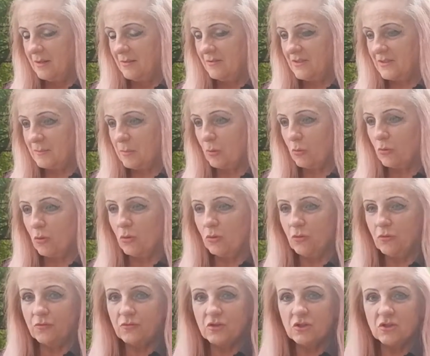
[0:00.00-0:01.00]
W
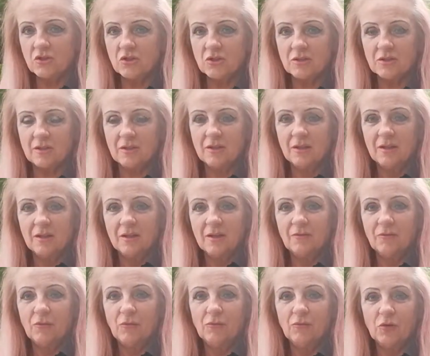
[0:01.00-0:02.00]
spokoju, w ciszy,
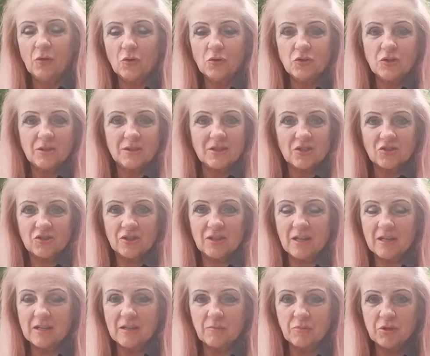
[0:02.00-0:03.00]
w ufności
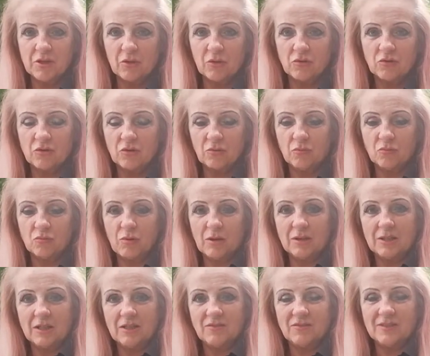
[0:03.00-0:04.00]
zaczyna nam się jakoś to
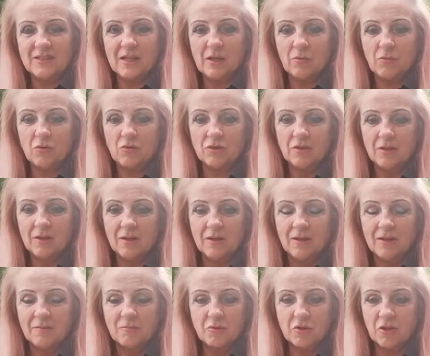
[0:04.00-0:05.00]
układać w całość.
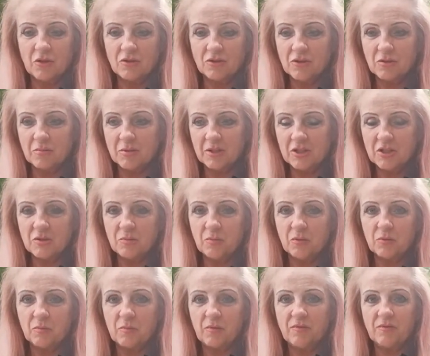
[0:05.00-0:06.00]
Przychodzą jakieś
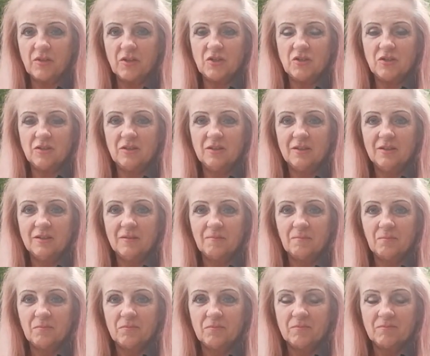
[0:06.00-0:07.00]
podpowiedzi,
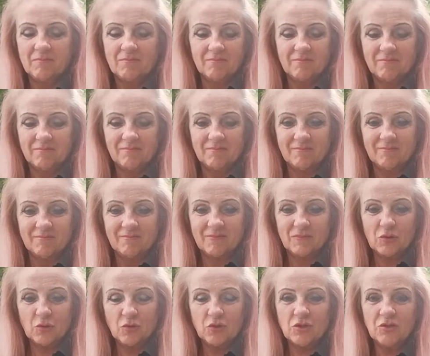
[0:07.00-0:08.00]

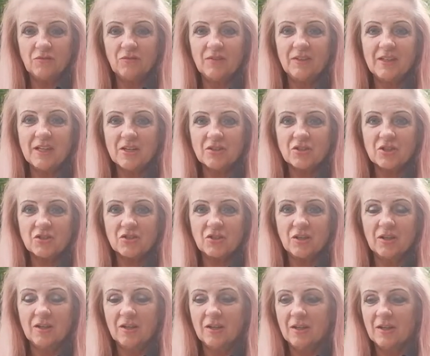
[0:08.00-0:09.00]
coś się wydarza, że
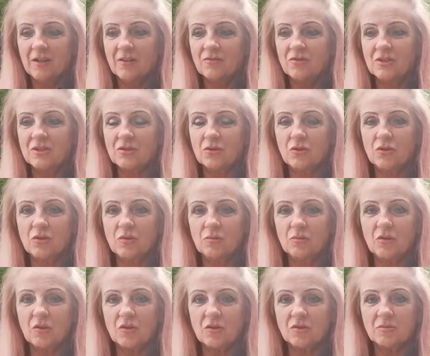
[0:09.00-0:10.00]
wszystko się
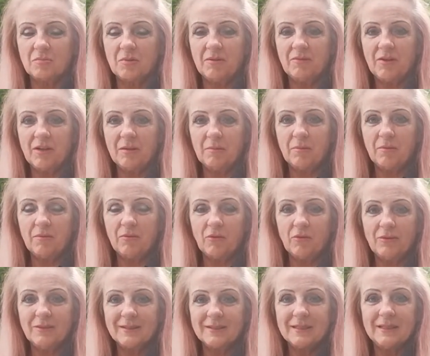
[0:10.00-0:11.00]
to rozmywa i
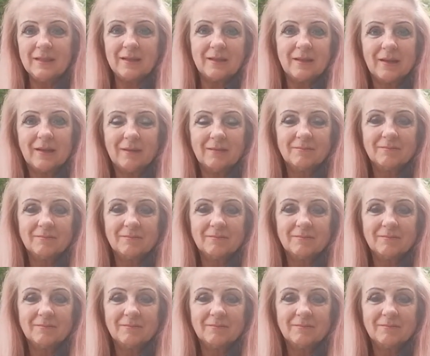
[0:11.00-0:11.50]
powoli znika.